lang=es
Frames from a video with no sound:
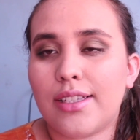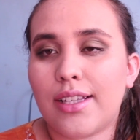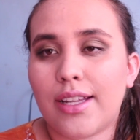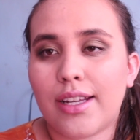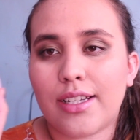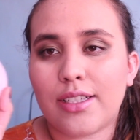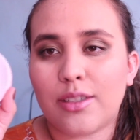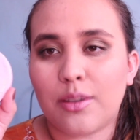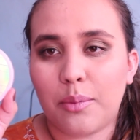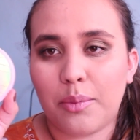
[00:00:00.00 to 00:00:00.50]
es
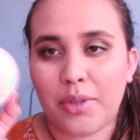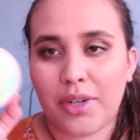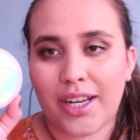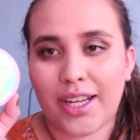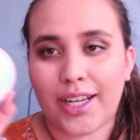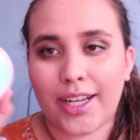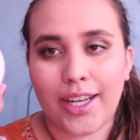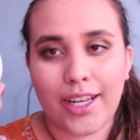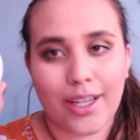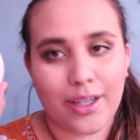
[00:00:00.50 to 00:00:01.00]
la razón por
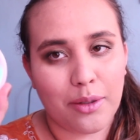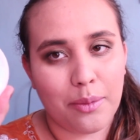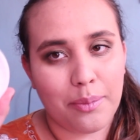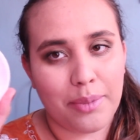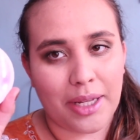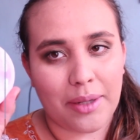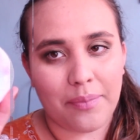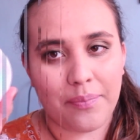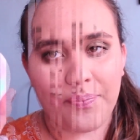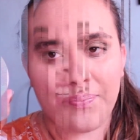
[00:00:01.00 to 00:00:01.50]
la que la
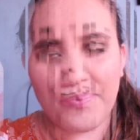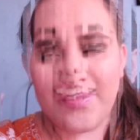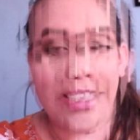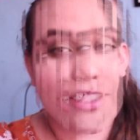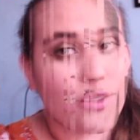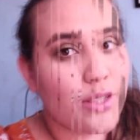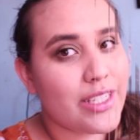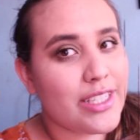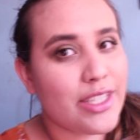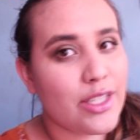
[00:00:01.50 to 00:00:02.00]
compré.
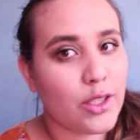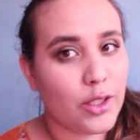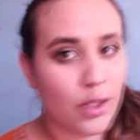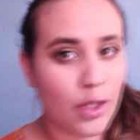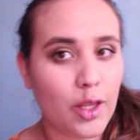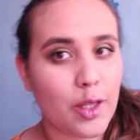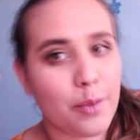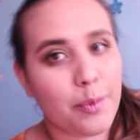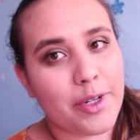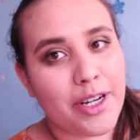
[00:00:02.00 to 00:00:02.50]
Esto ha sido
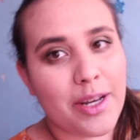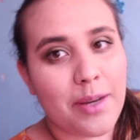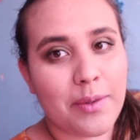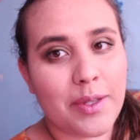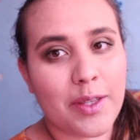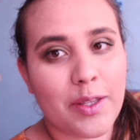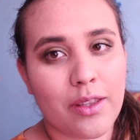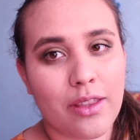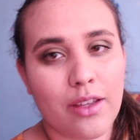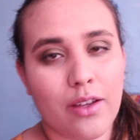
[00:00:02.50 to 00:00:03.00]
todo por el
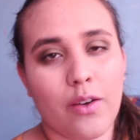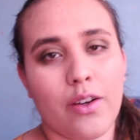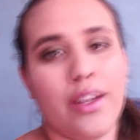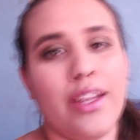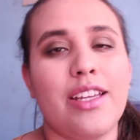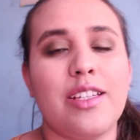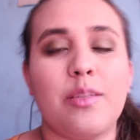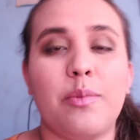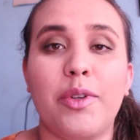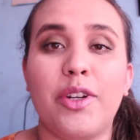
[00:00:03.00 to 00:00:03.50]
video de
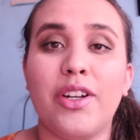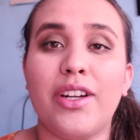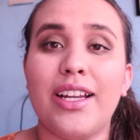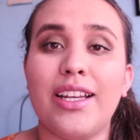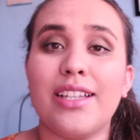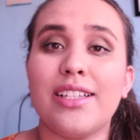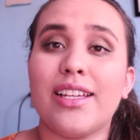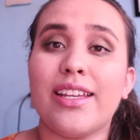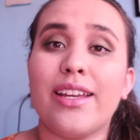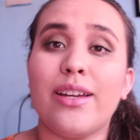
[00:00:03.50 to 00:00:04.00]
hoy. Espero
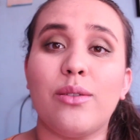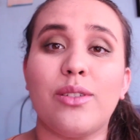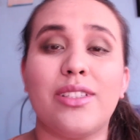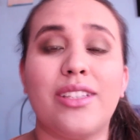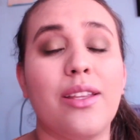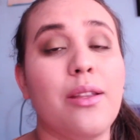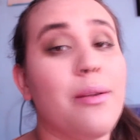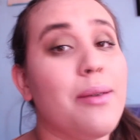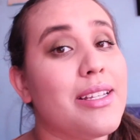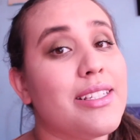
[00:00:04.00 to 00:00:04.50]
que les haya
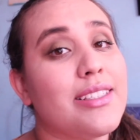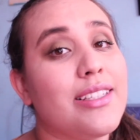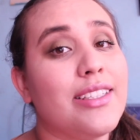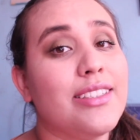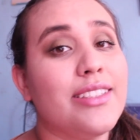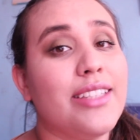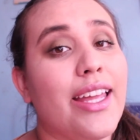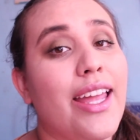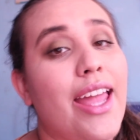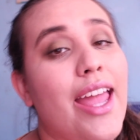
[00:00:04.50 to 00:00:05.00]
gustado
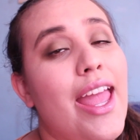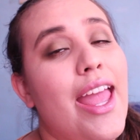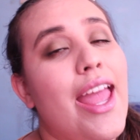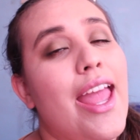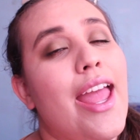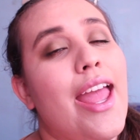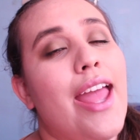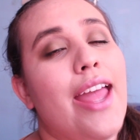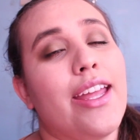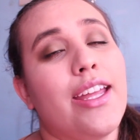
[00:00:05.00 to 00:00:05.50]
bastante.
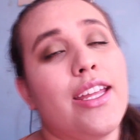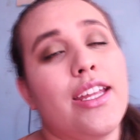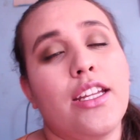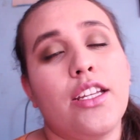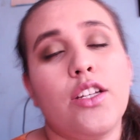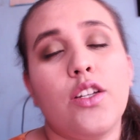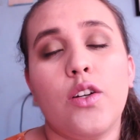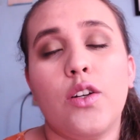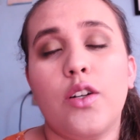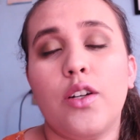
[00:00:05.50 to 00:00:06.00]

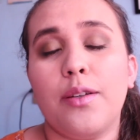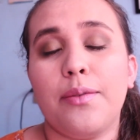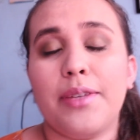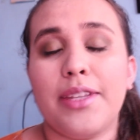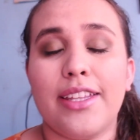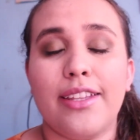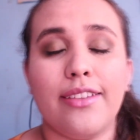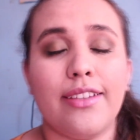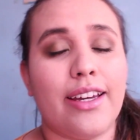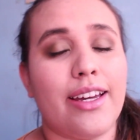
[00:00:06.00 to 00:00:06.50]
Y no
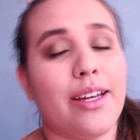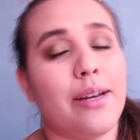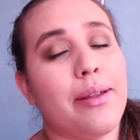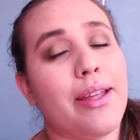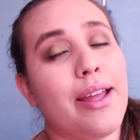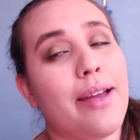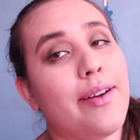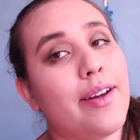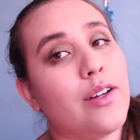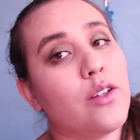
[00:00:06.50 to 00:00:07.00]
olviden
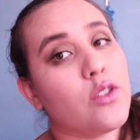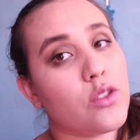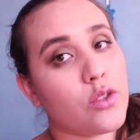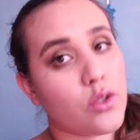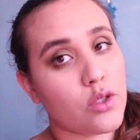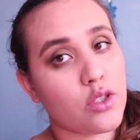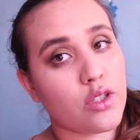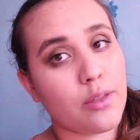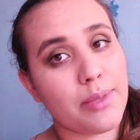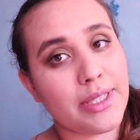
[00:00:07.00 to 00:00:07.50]
dejarme abajo
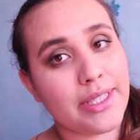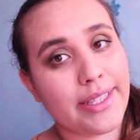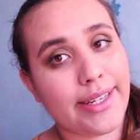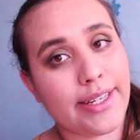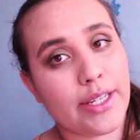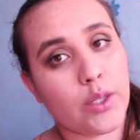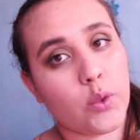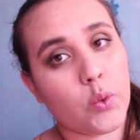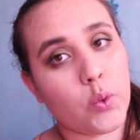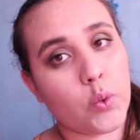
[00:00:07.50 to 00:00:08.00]
sus
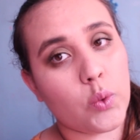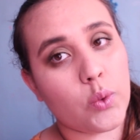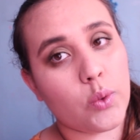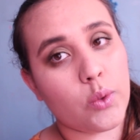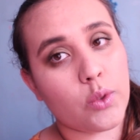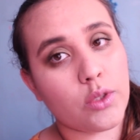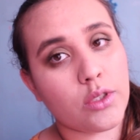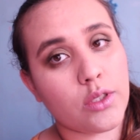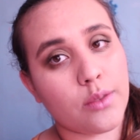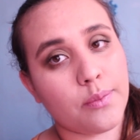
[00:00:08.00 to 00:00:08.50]

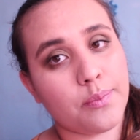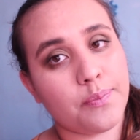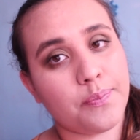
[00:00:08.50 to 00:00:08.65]
comentarios